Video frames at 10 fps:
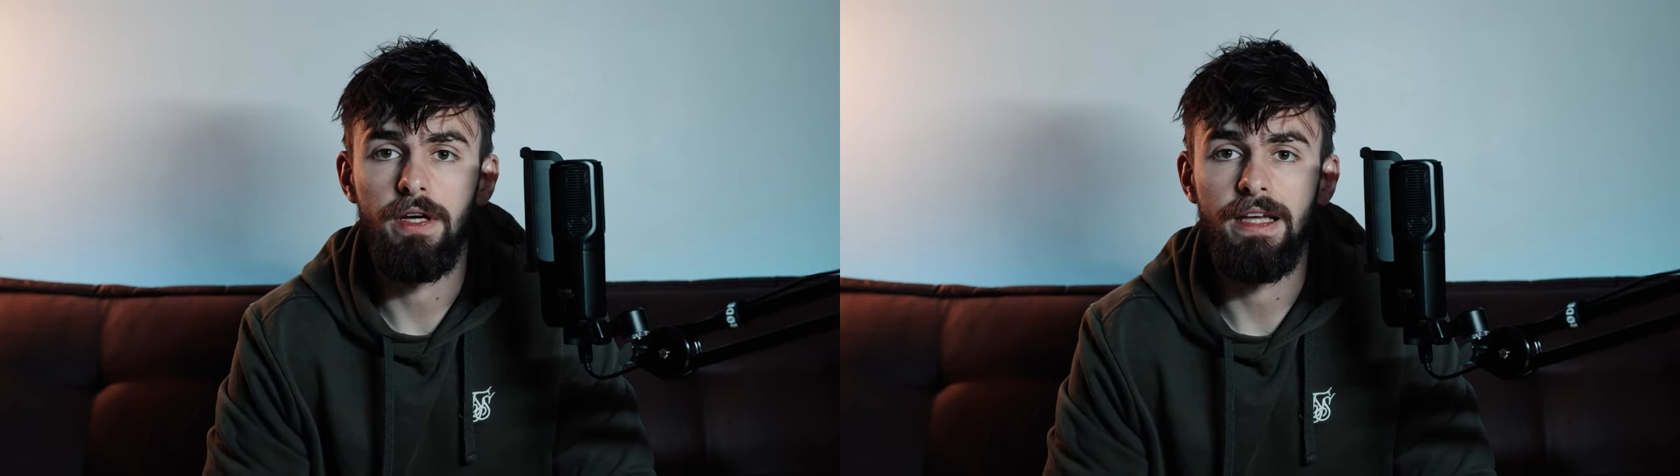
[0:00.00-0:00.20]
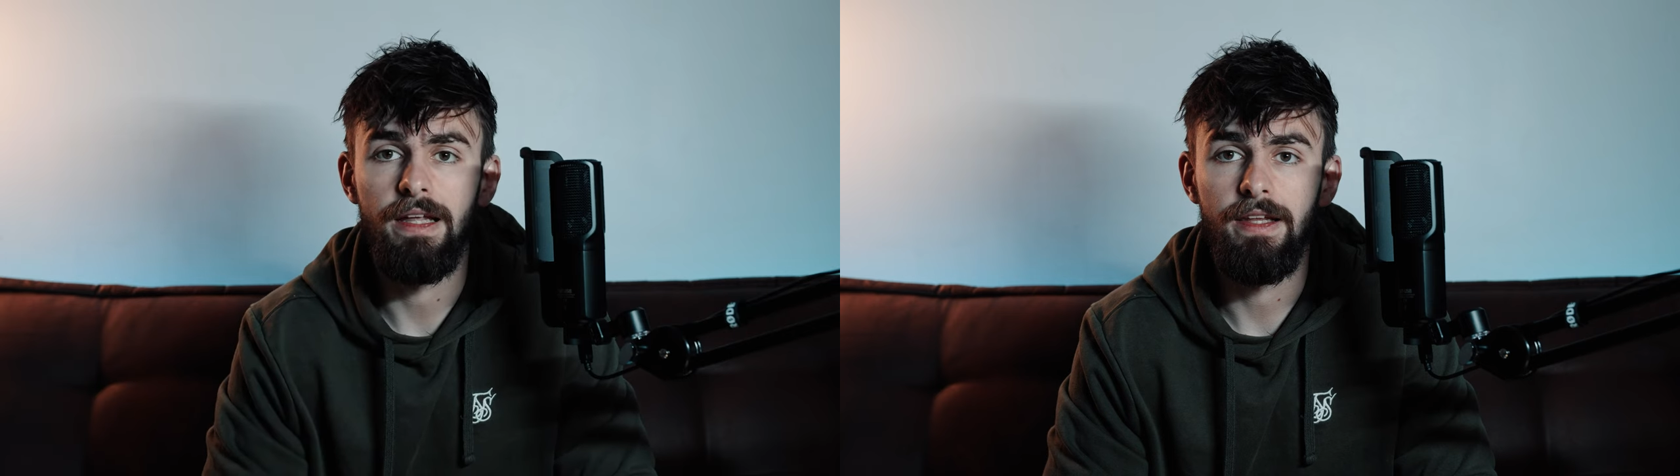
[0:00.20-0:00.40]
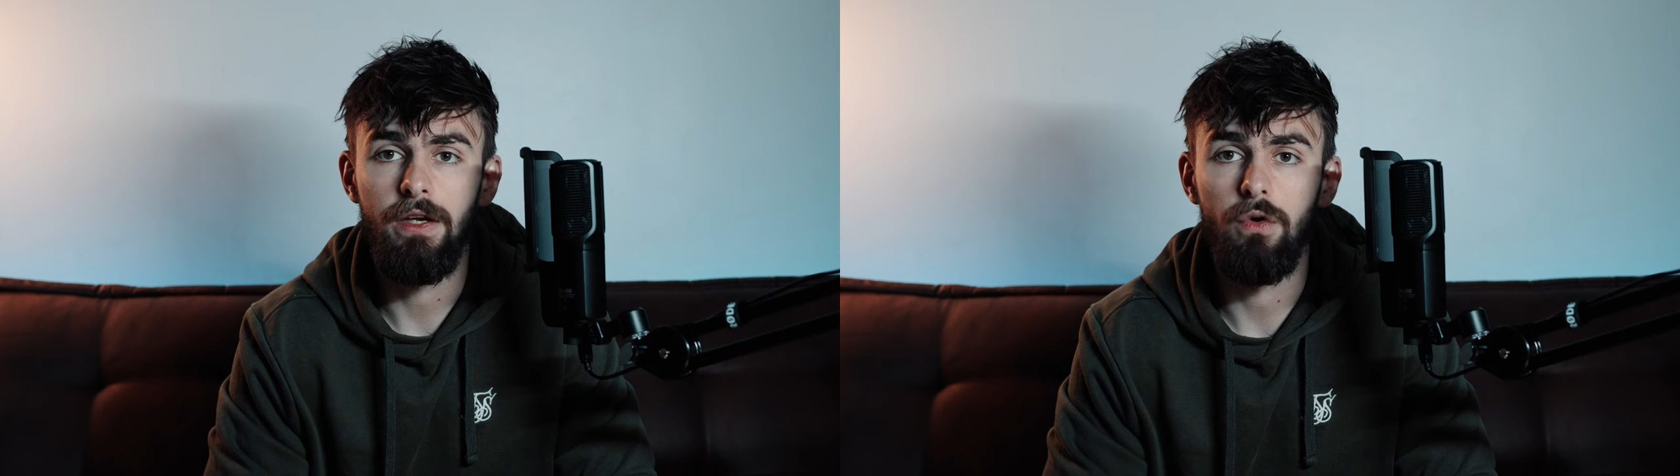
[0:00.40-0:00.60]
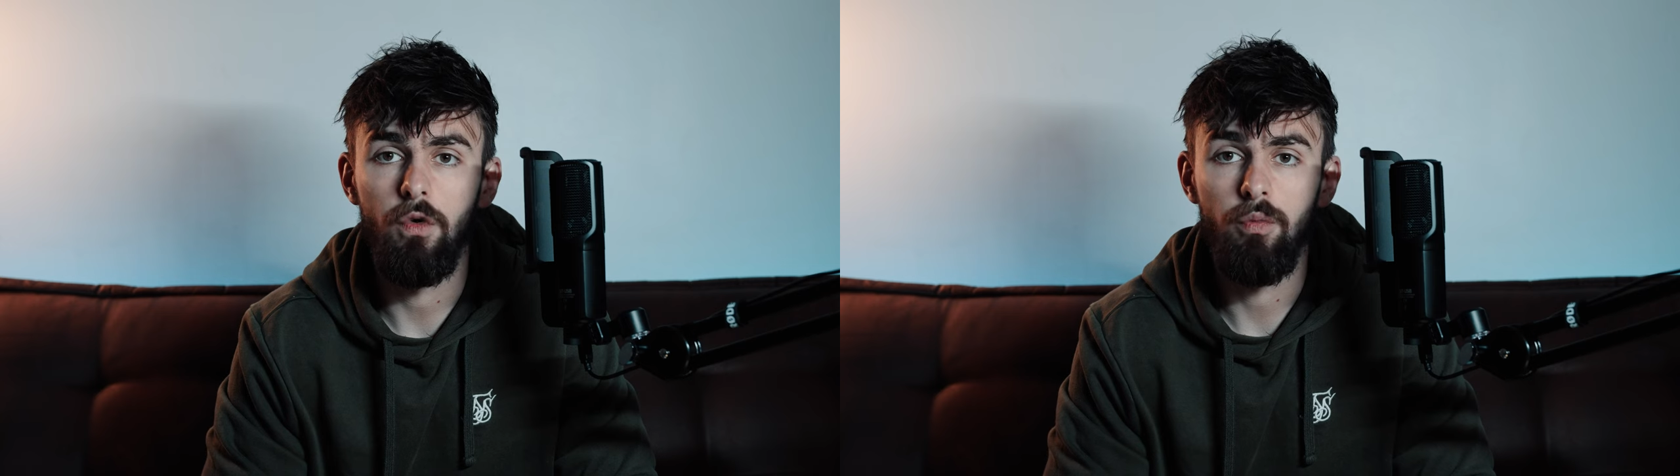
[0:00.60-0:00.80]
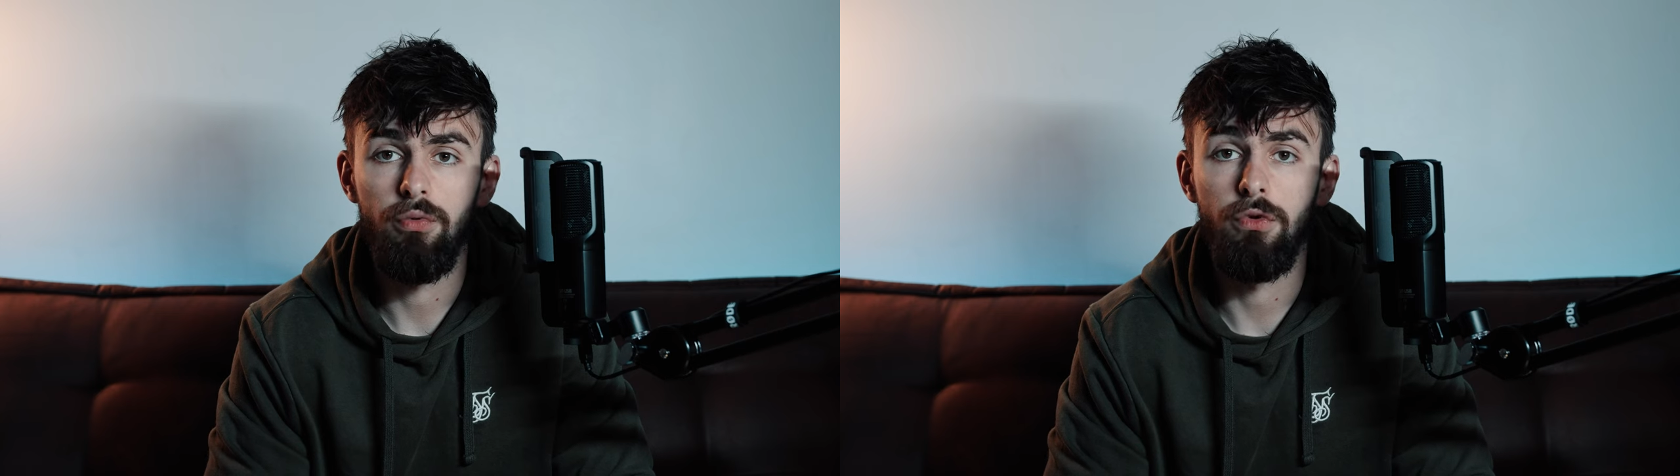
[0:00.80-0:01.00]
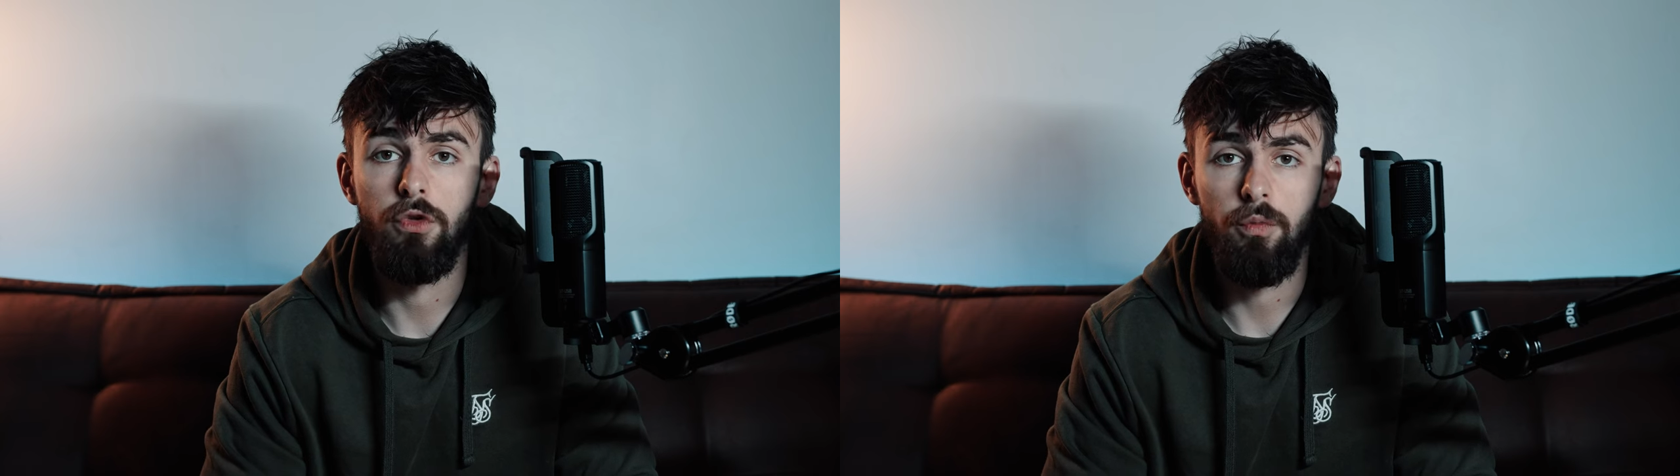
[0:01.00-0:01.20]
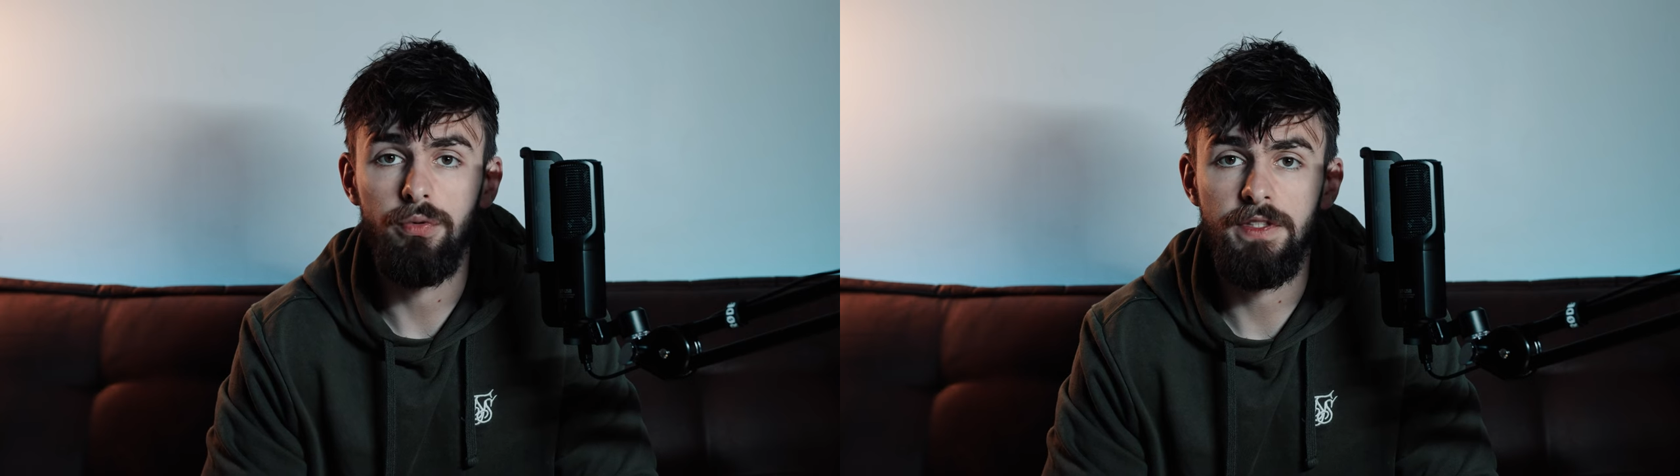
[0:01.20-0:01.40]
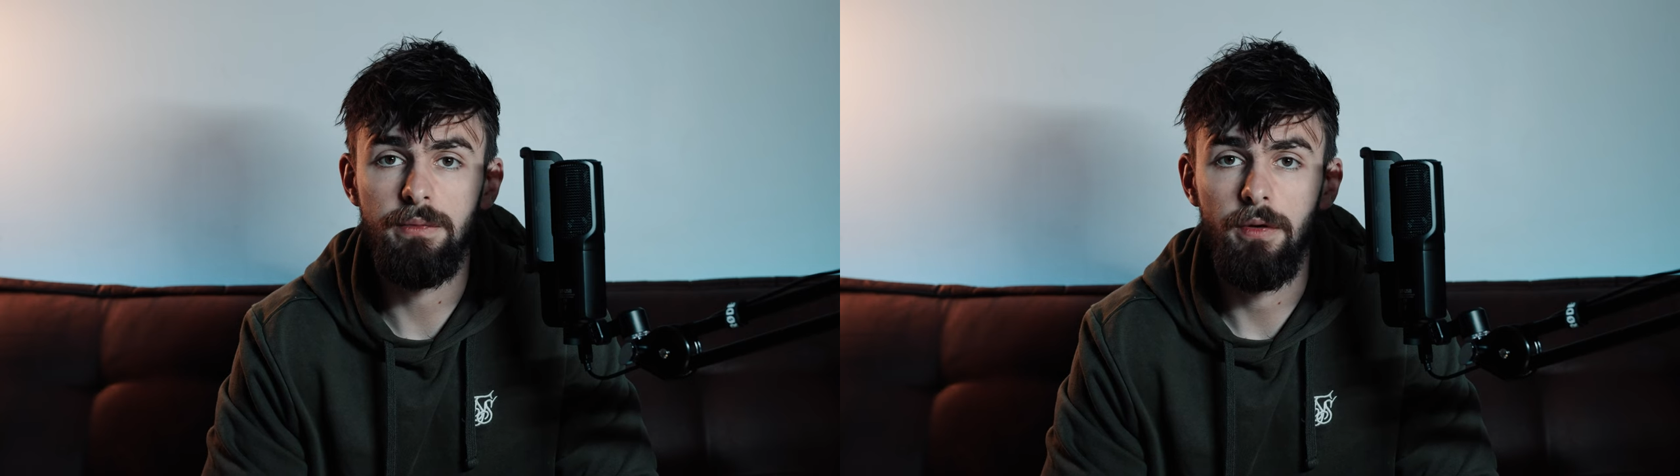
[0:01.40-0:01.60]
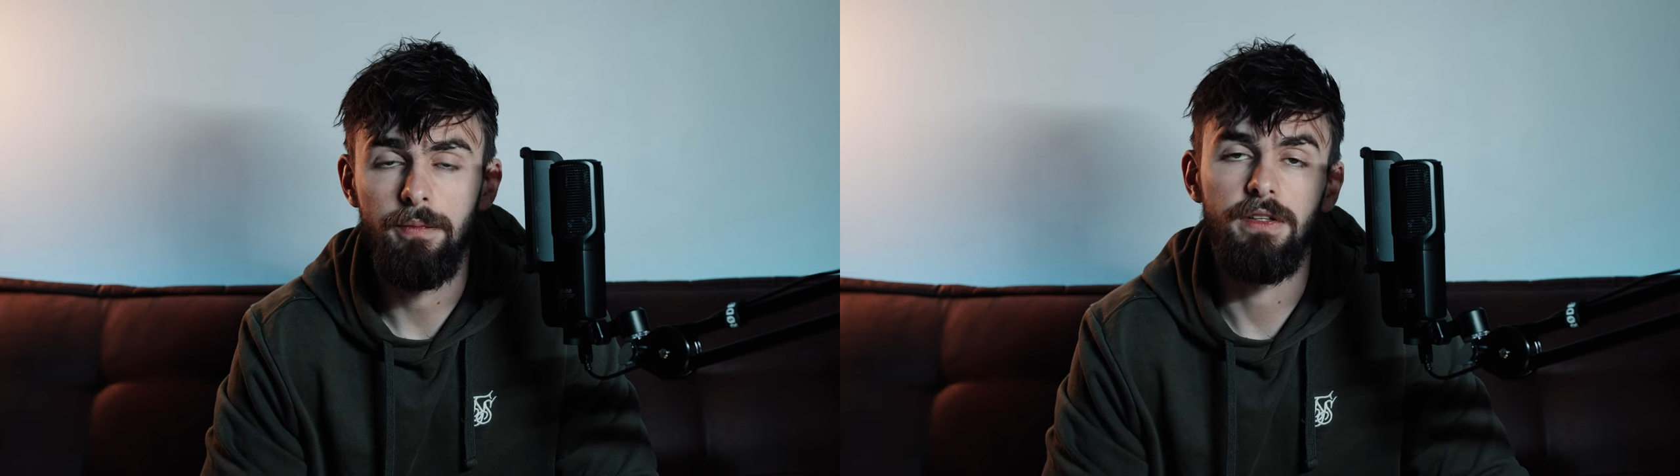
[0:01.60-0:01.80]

à gagner le plus de temps possible.